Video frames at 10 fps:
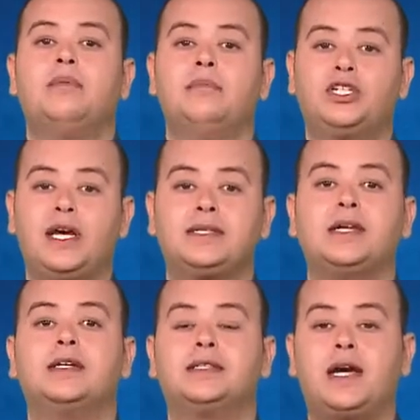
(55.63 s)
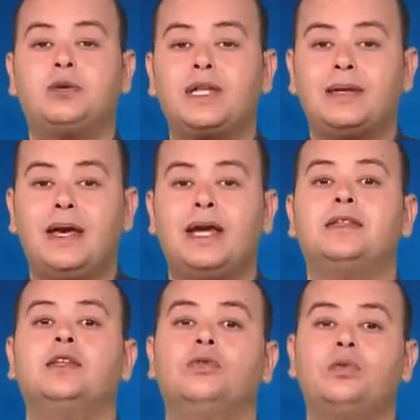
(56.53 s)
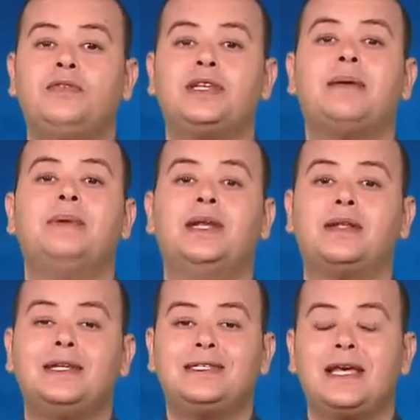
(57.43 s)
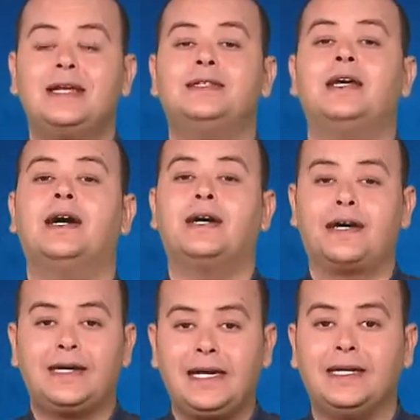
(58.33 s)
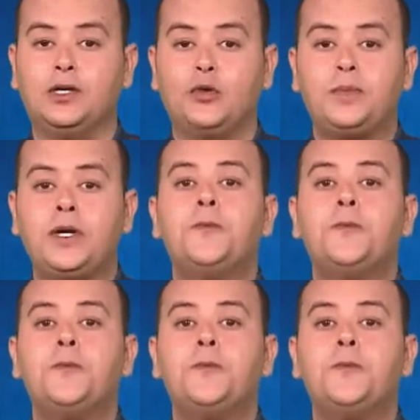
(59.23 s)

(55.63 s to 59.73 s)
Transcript: باش هكذا تعودي المعادن والفيتامينات اللي استهلكتيها خلال اليوم